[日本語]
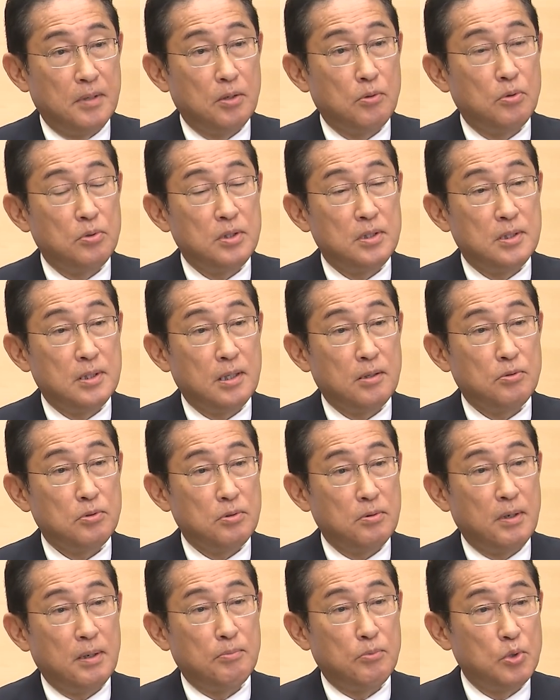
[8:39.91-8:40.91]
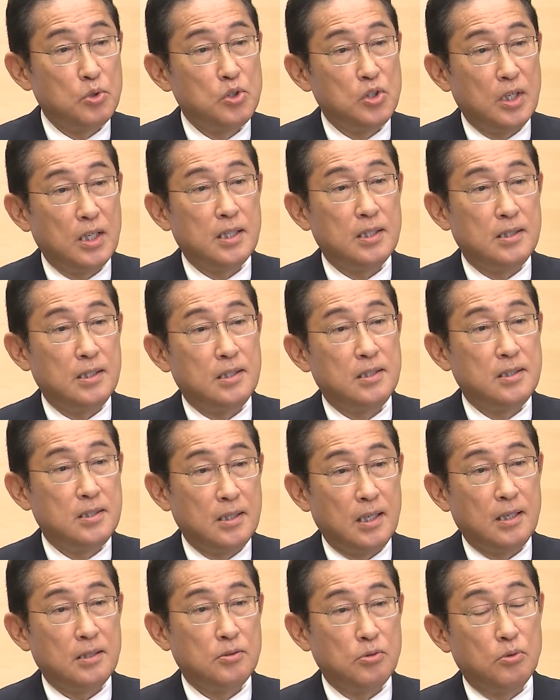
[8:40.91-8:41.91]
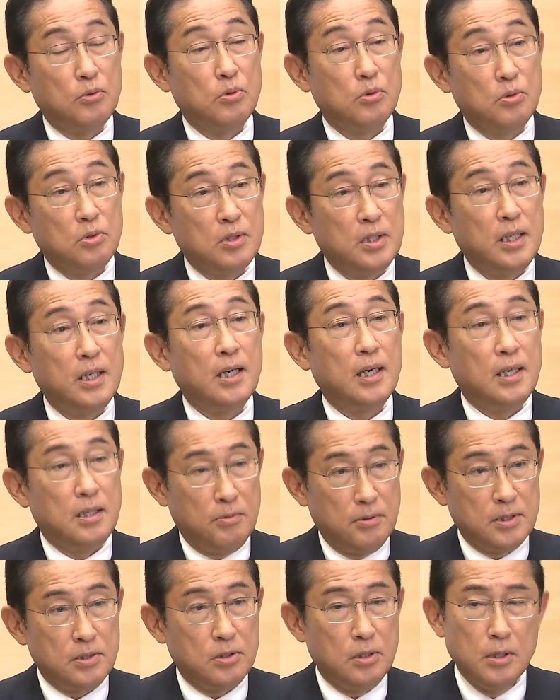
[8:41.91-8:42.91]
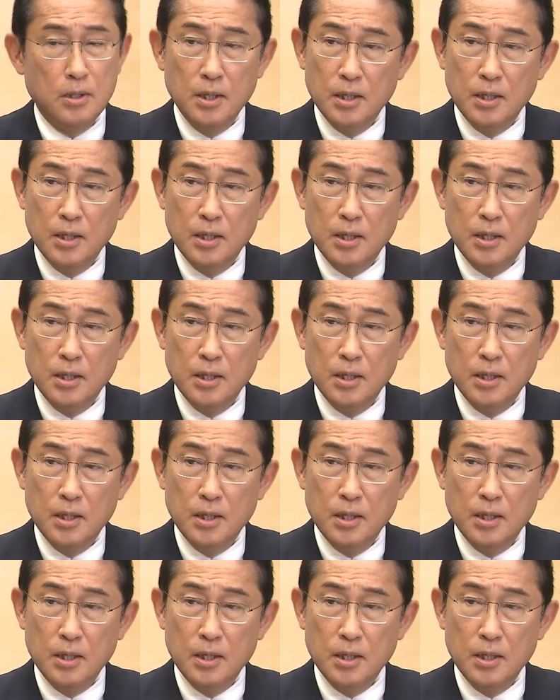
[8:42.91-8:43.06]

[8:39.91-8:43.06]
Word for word: こういったことは申し上げてきたところであります。